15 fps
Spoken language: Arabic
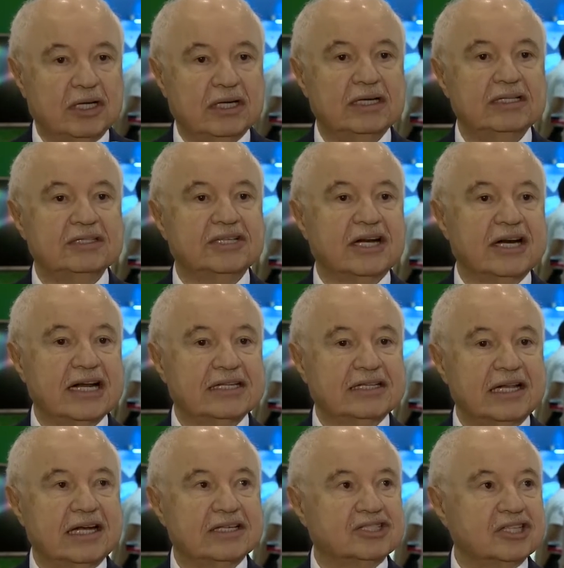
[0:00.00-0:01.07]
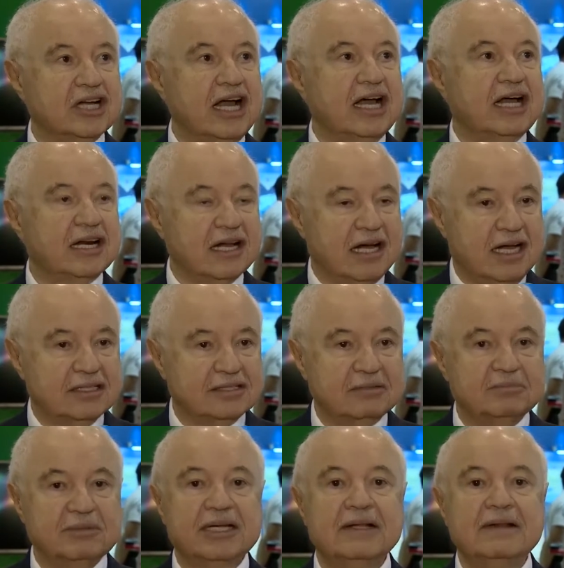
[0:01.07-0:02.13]
الانترنت الاشياء
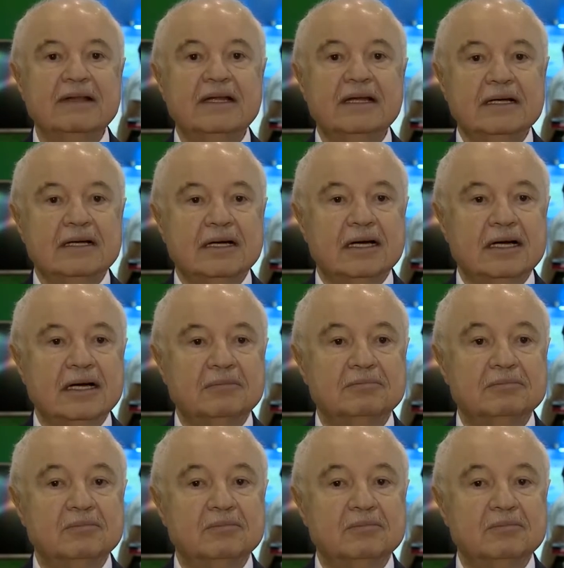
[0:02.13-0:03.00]
القادمه آه،